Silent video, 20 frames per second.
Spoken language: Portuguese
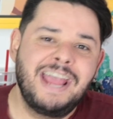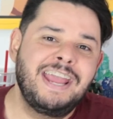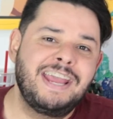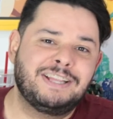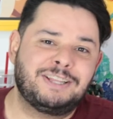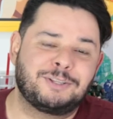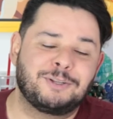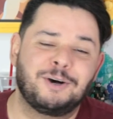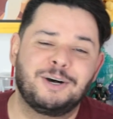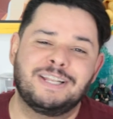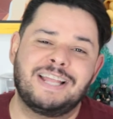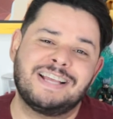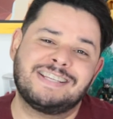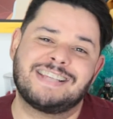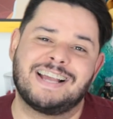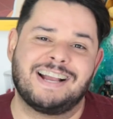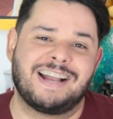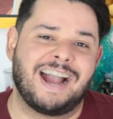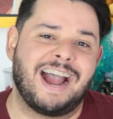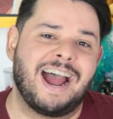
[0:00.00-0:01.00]
E toda
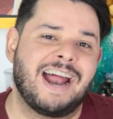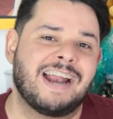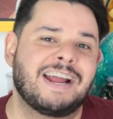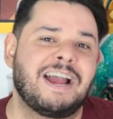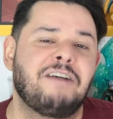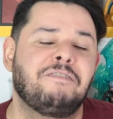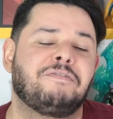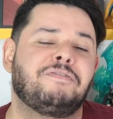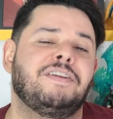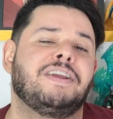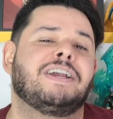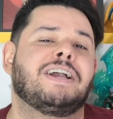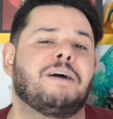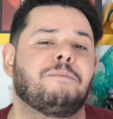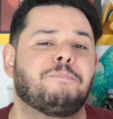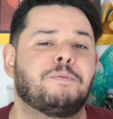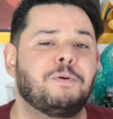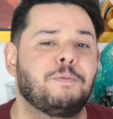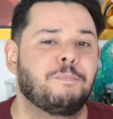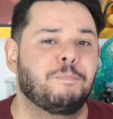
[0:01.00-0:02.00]
essa carga fica
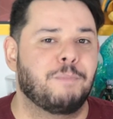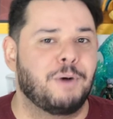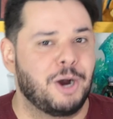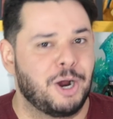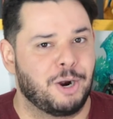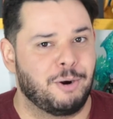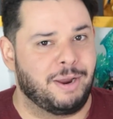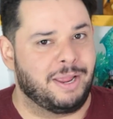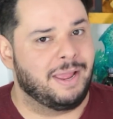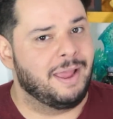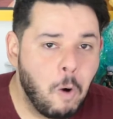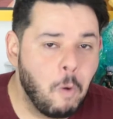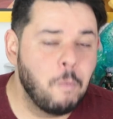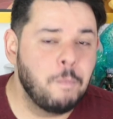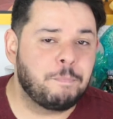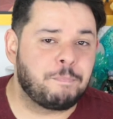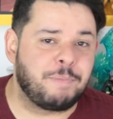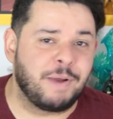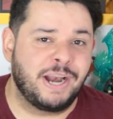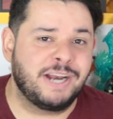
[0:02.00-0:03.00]
pro Murray,
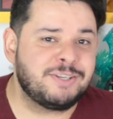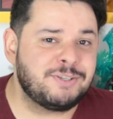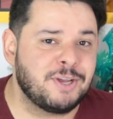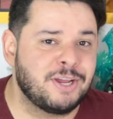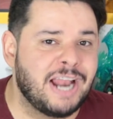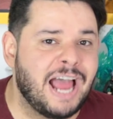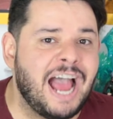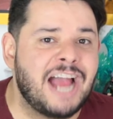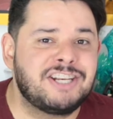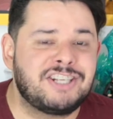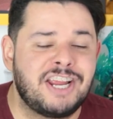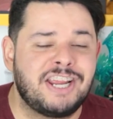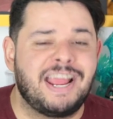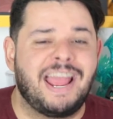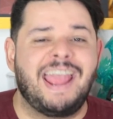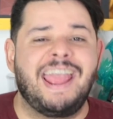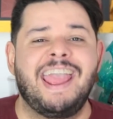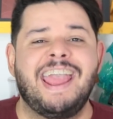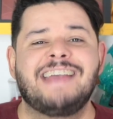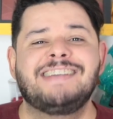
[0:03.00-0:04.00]
um
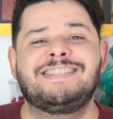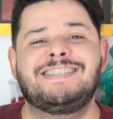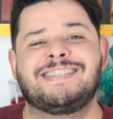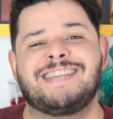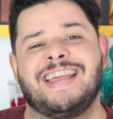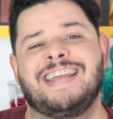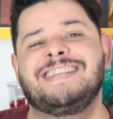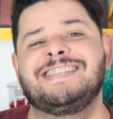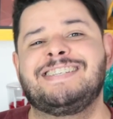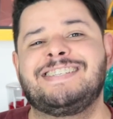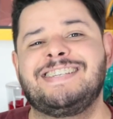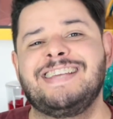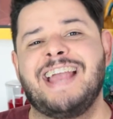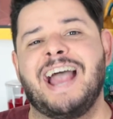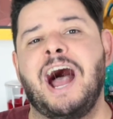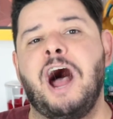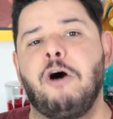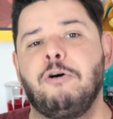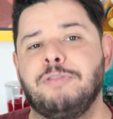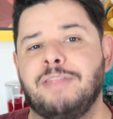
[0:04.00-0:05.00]
personagem
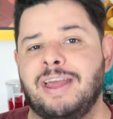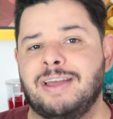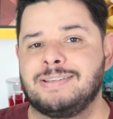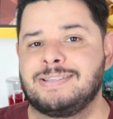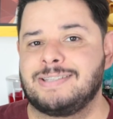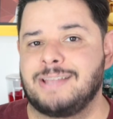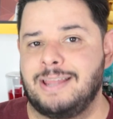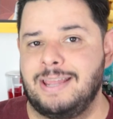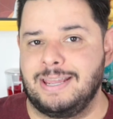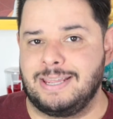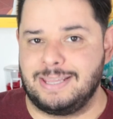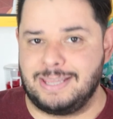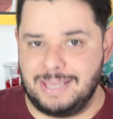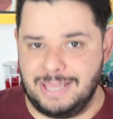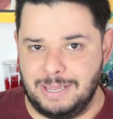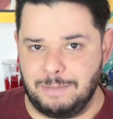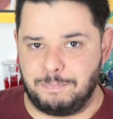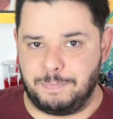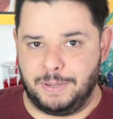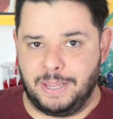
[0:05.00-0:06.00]
essencial nessa
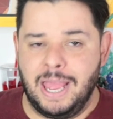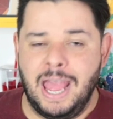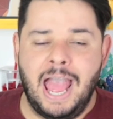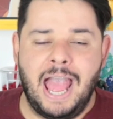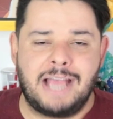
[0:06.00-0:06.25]
equipe.